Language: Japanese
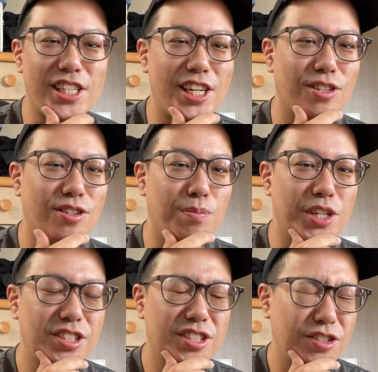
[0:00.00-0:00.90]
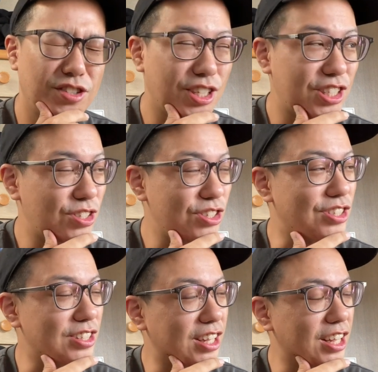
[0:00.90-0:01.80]
きないっていうのがめちゃくちゃきついで
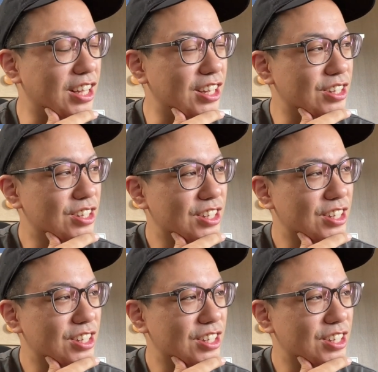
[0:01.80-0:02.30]
すね。